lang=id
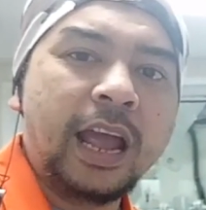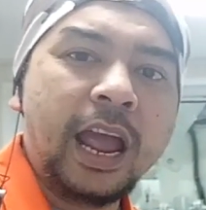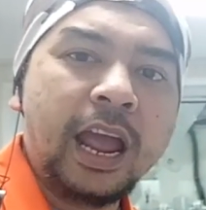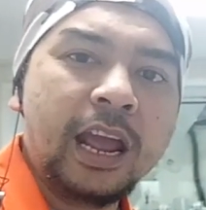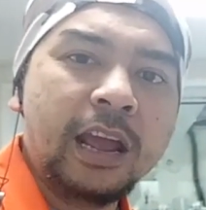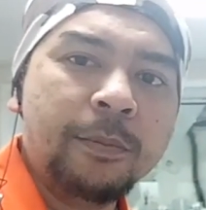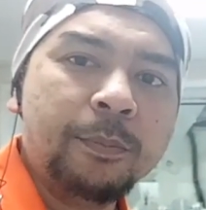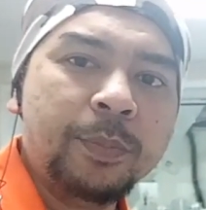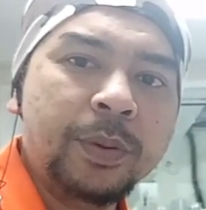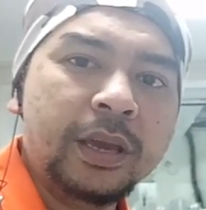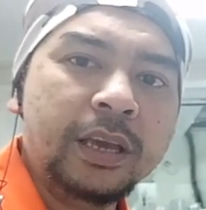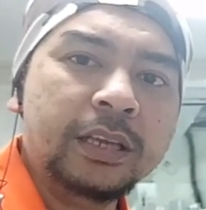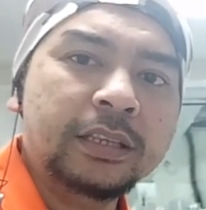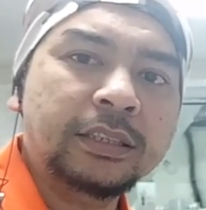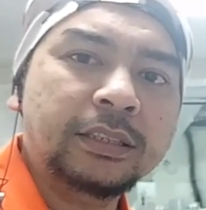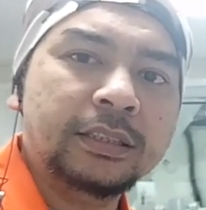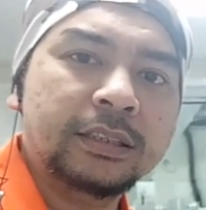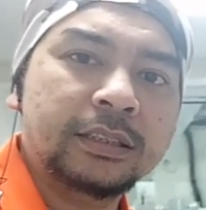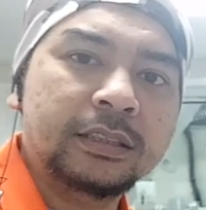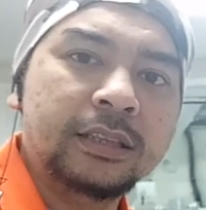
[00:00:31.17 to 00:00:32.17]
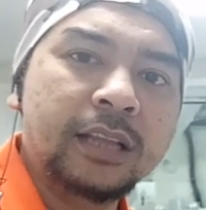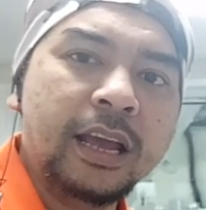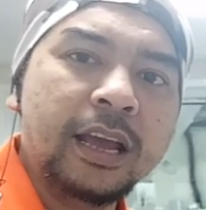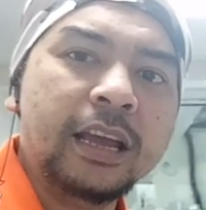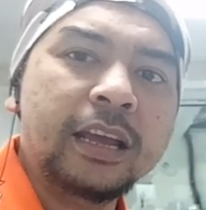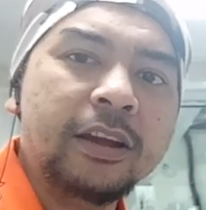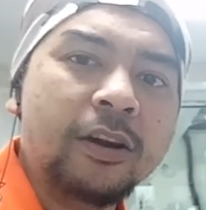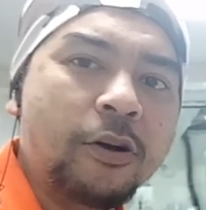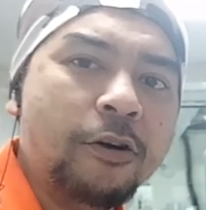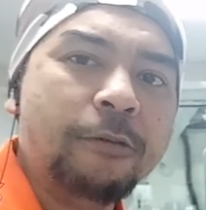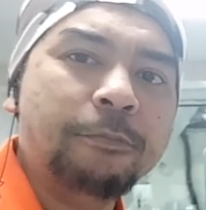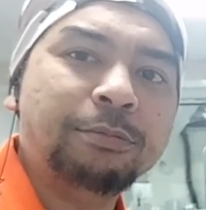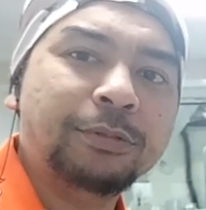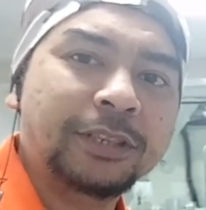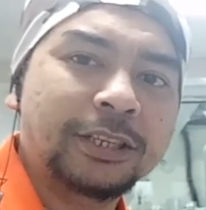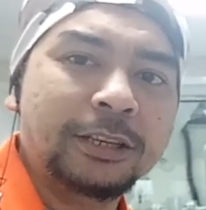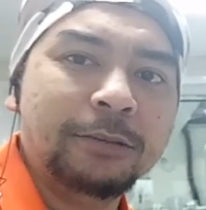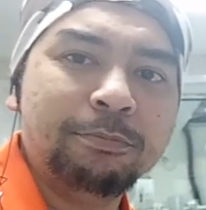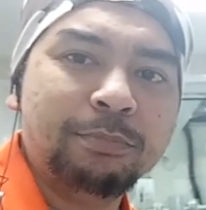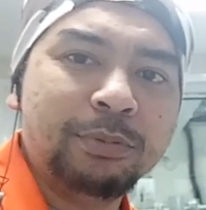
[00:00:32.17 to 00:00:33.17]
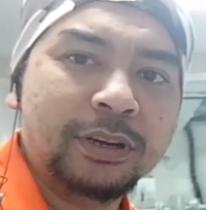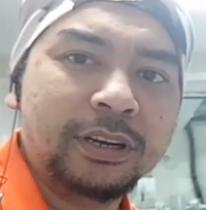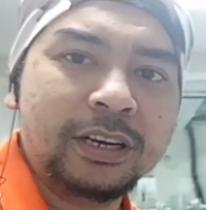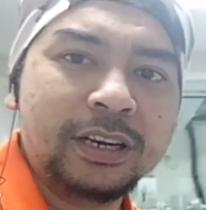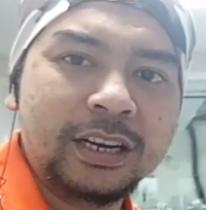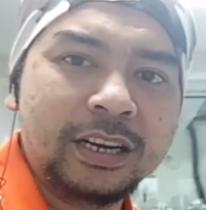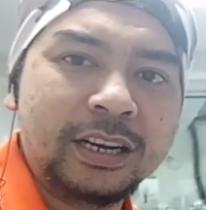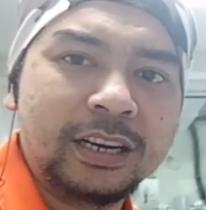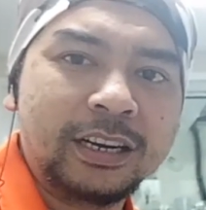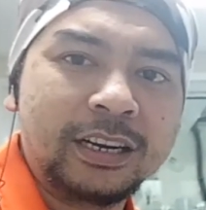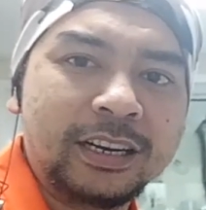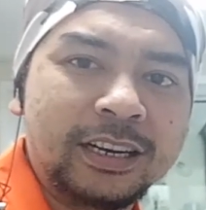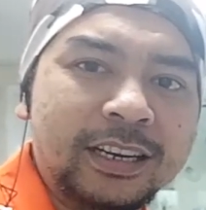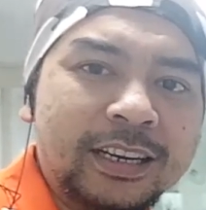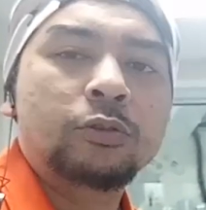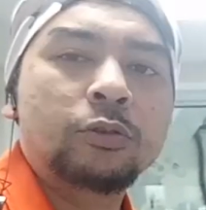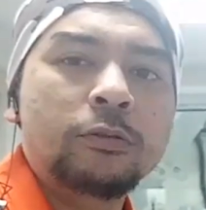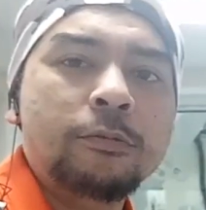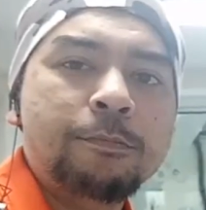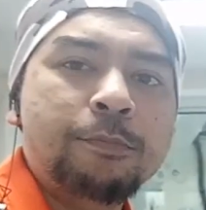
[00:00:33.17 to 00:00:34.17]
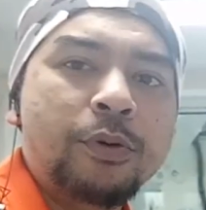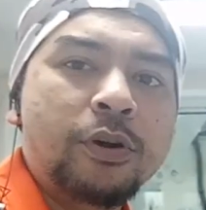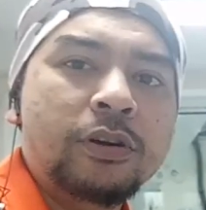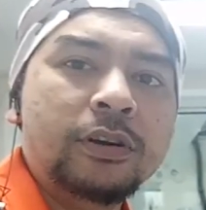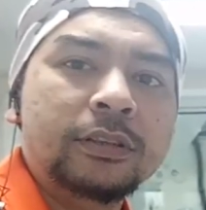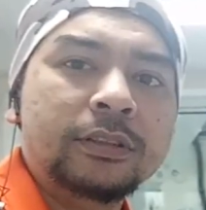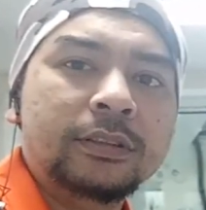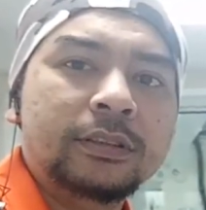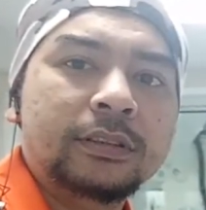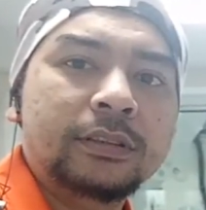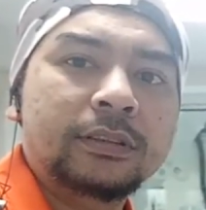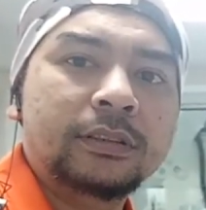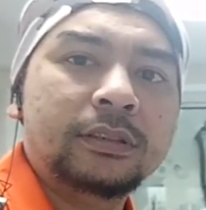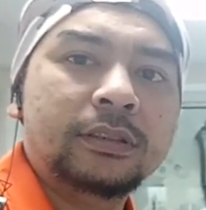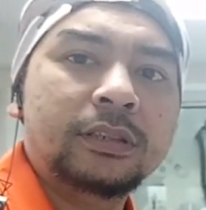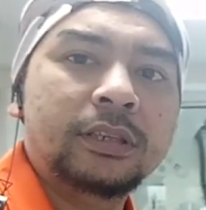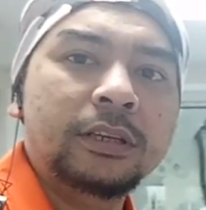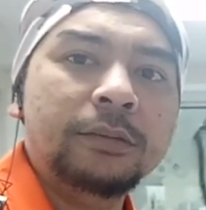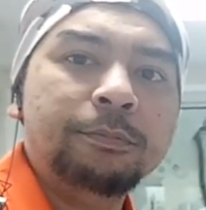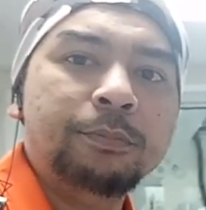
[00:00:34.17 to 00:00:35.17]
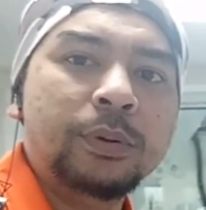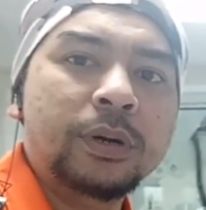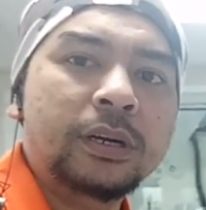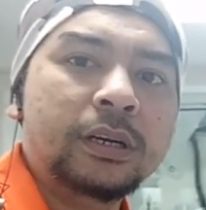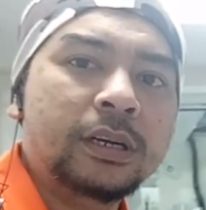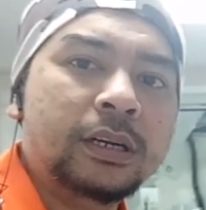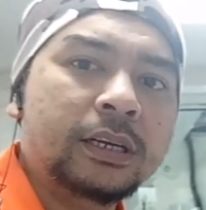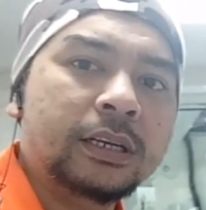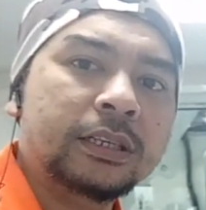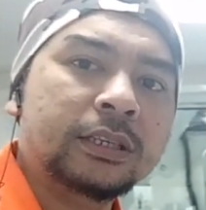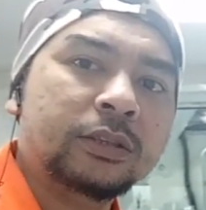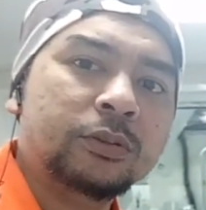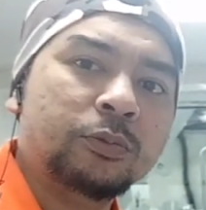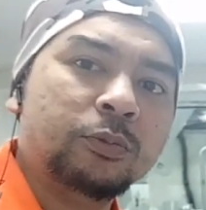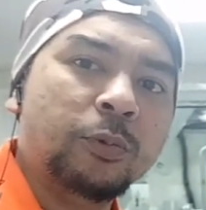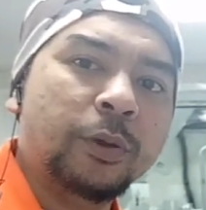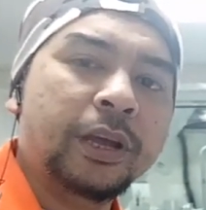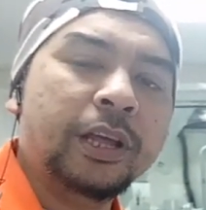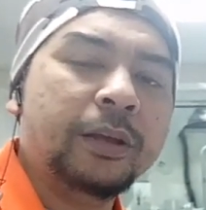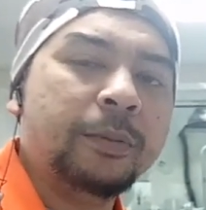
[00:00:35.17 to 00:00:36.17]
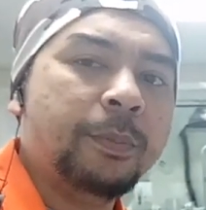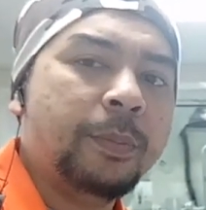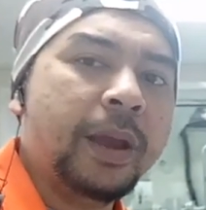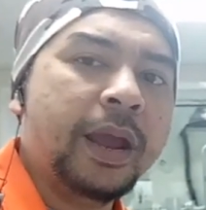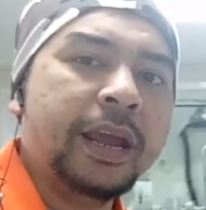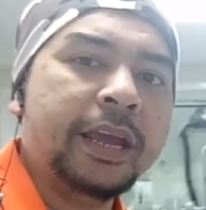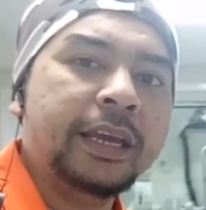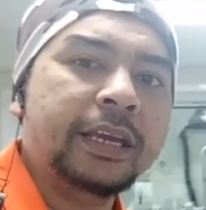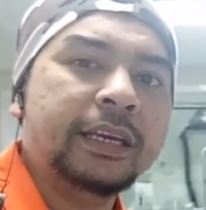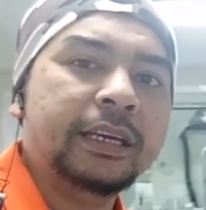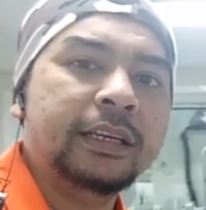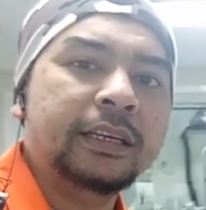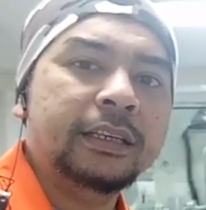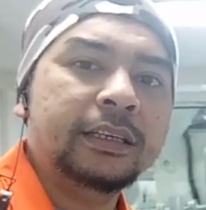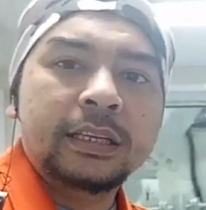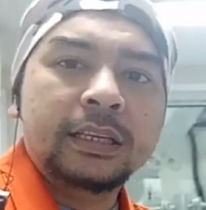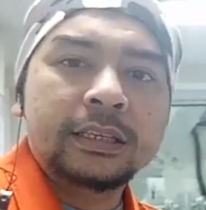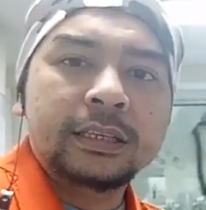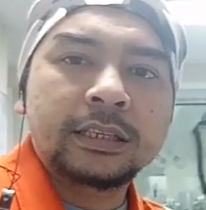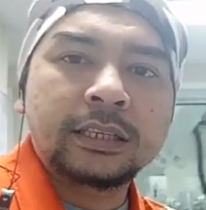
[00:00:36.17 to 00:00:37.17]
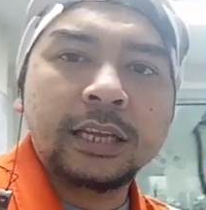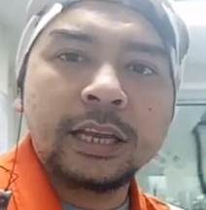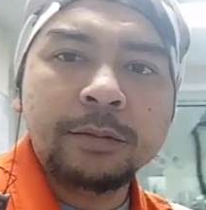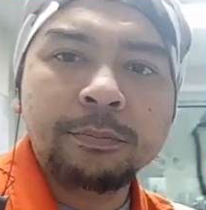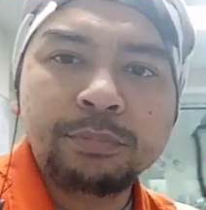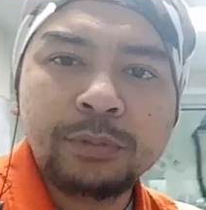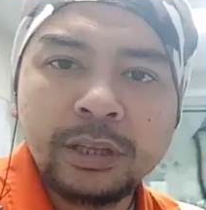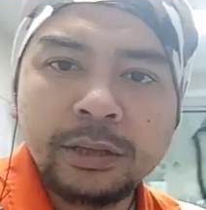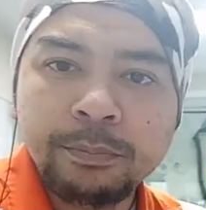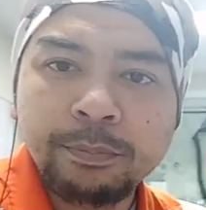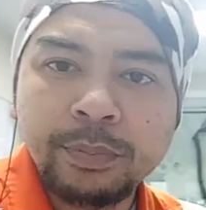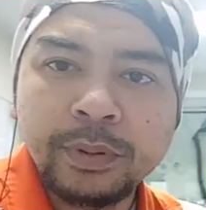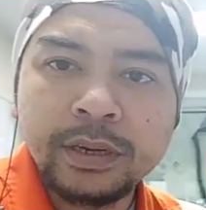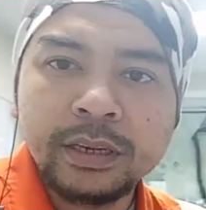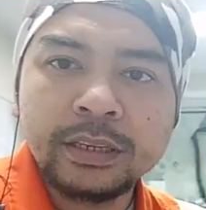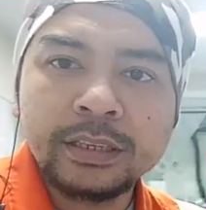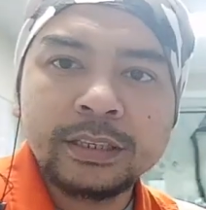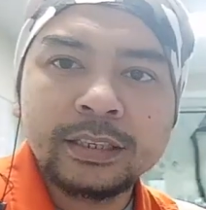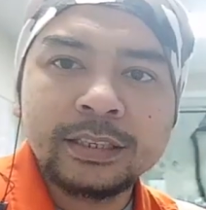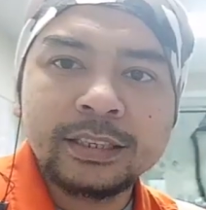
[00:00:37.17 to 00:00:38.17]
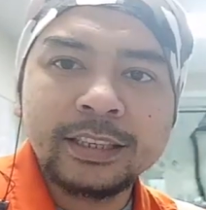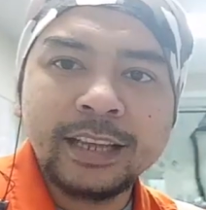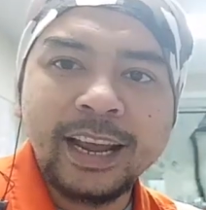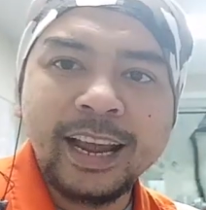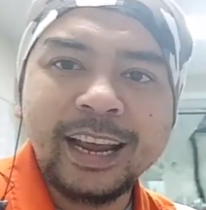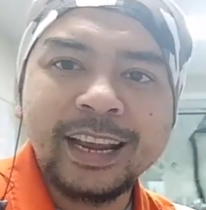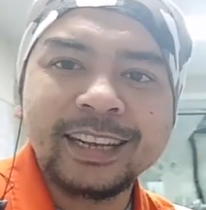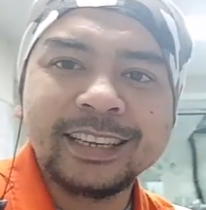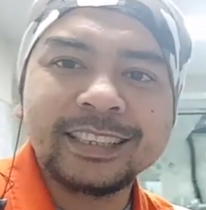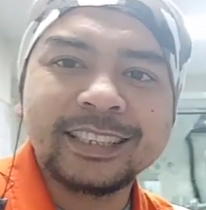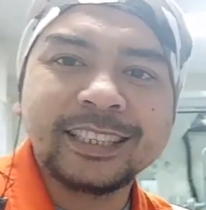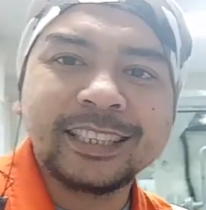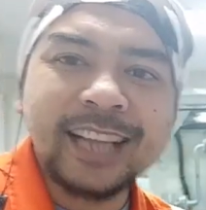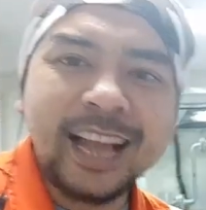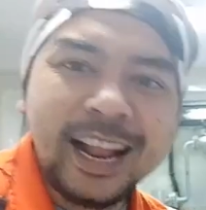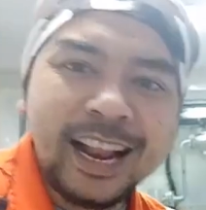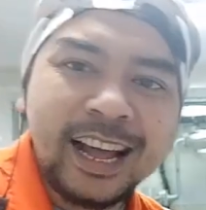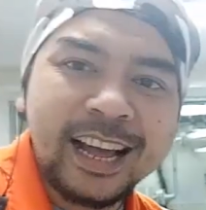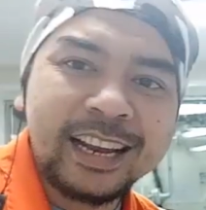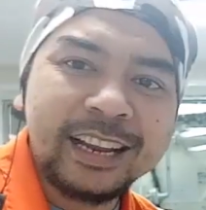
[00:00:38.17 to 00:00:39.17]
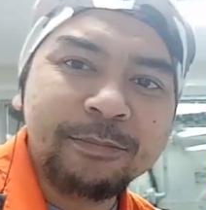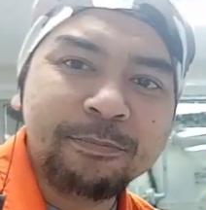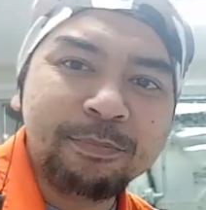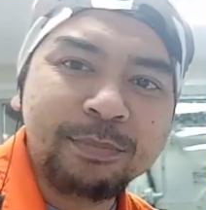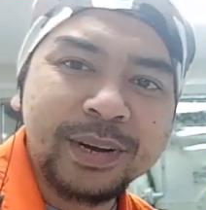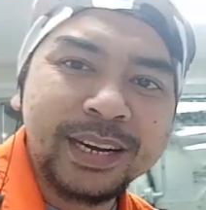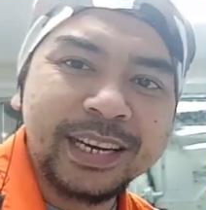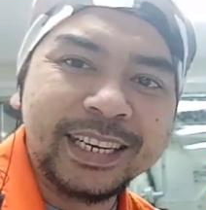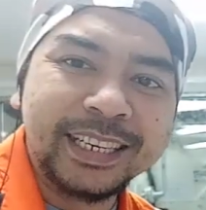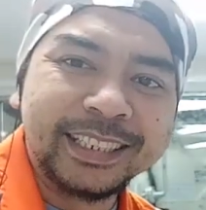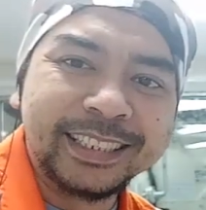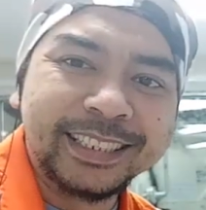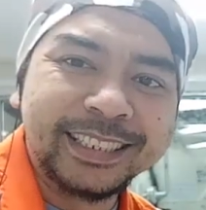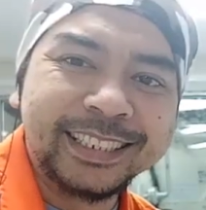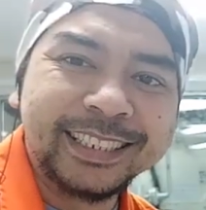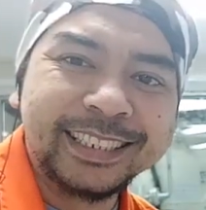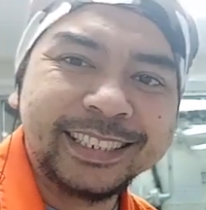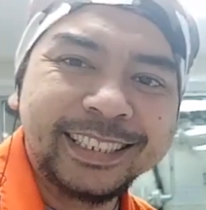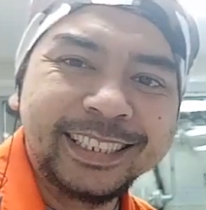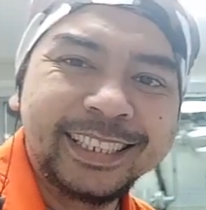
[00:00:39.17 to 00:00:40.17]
Happy day of seafarer. Support seafarers well being safety first and salary first.